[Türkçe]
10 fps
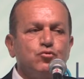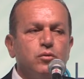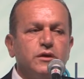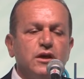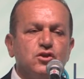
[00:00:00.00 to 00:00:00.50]

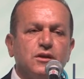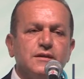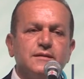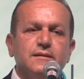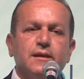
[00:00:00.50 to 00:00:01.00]
ülke
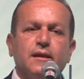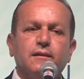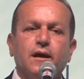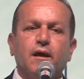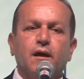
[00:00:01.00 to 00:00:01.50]
içerisinden
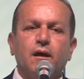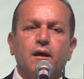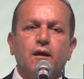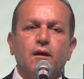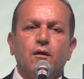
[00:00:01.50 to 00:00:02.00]
de
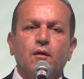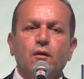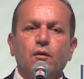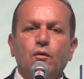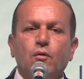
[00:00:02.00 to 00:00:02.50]

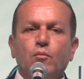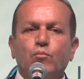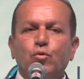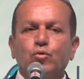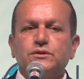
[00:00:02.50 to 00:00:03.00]

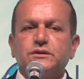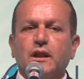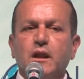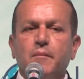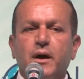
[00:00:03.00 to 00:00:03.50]
bu
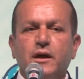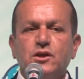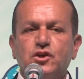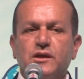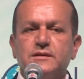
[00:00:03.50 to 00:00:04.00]
sıralama
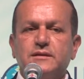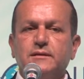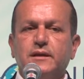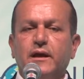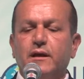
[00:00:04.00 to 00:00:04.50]

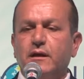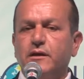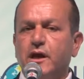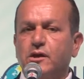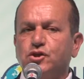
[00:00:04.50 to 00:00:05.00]
içerisinde
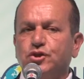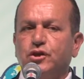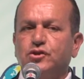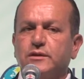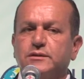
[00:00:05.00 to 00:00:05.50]

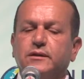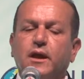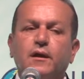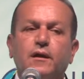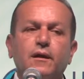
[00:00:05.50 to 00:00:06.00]

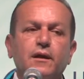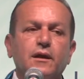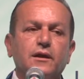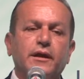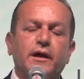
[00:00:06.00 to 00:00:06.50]
yarışırcasına
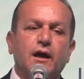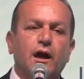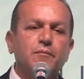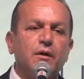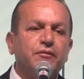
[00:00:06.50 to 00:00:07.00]
yer
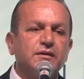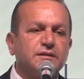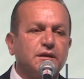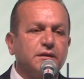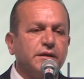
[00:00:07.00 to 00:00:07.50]
alma
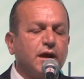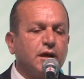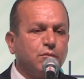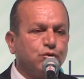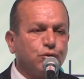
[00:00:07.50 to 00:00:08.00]
fırsatını
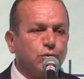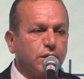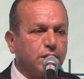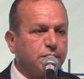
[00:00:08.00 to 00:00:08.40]
yakalamış oldular.